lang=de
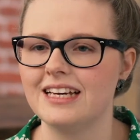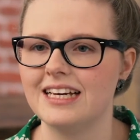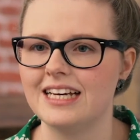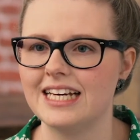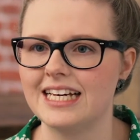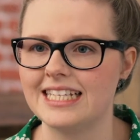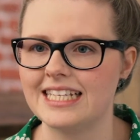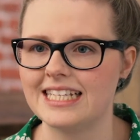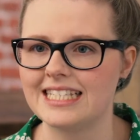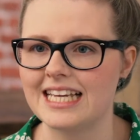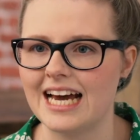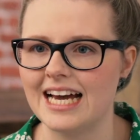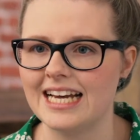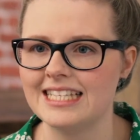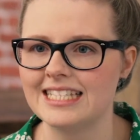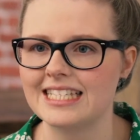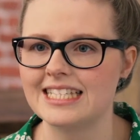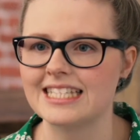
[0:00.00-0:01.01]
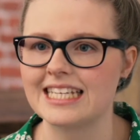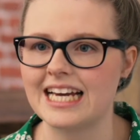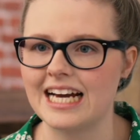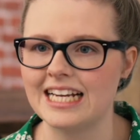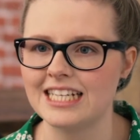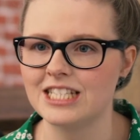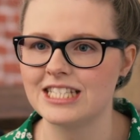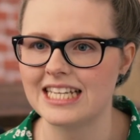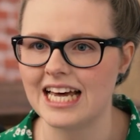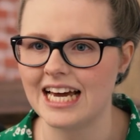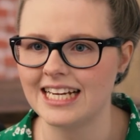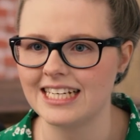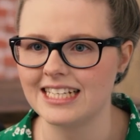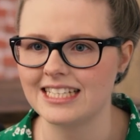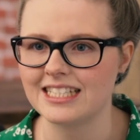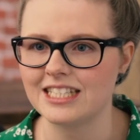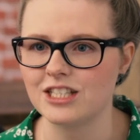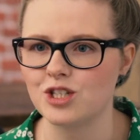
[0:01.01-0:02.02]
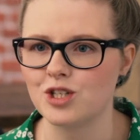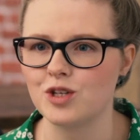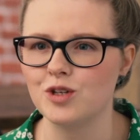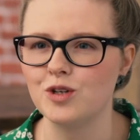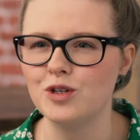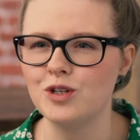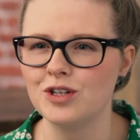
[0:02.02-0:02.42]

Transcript: Äh, das heißt, es kann sein, dass ihr schon